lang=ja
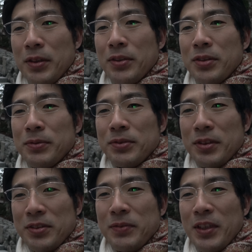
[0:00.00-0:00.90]
かっても2
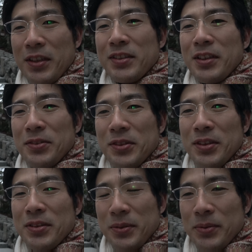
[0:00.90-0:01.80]
つ目かかる可能性
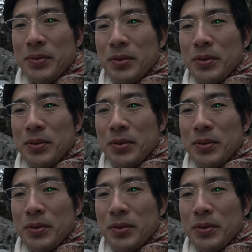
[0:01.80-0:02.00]
があると。